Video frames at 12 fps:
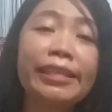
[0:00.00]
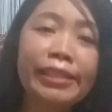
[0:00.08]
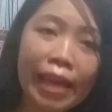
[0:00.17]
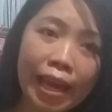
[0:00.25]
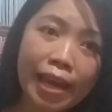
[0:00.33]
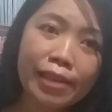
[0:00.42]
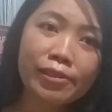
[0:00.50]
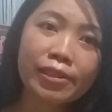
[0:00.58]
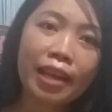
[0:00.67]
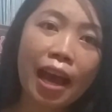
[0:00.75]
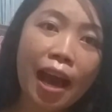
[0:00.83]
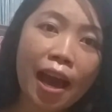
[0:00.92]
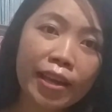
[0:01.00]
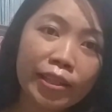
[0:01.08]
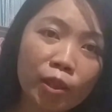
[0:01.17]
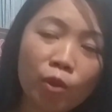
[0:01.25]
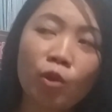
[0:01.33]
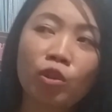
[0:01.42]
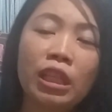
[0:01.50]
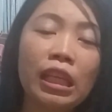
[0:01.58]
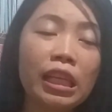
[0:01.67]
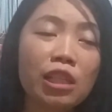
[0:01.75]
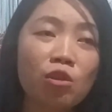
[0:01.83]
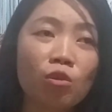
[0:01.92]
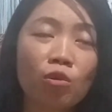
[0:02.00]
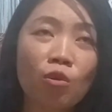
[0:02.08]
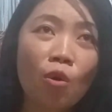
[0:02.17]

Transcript: yes kaayo dili jud